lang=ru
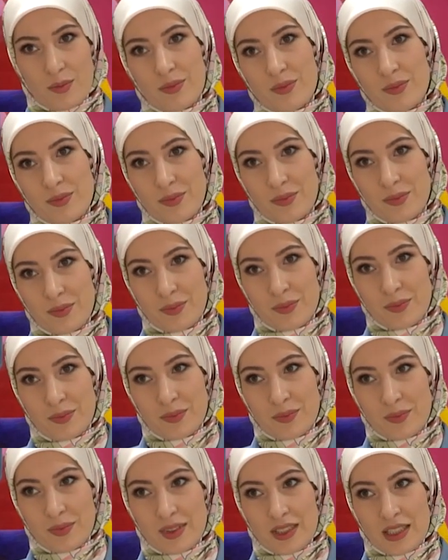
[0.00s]

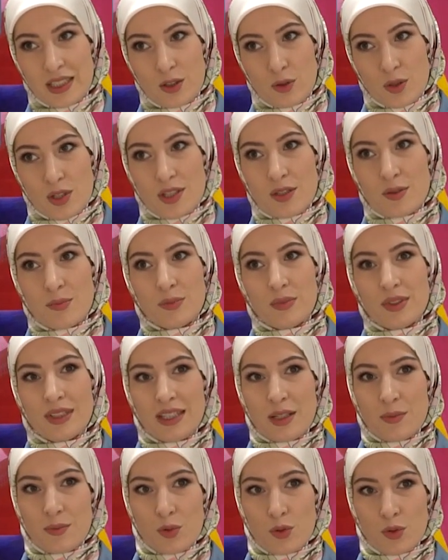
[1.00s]
То есть мы
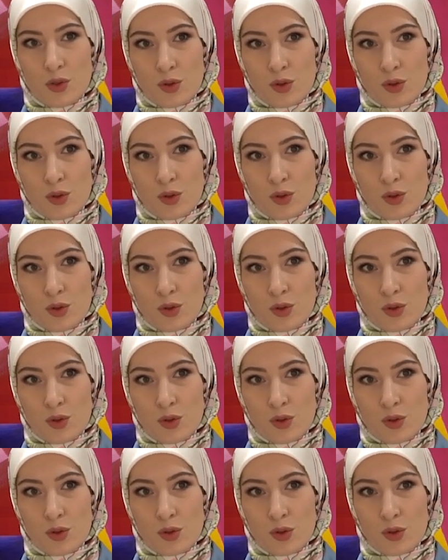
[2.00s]
не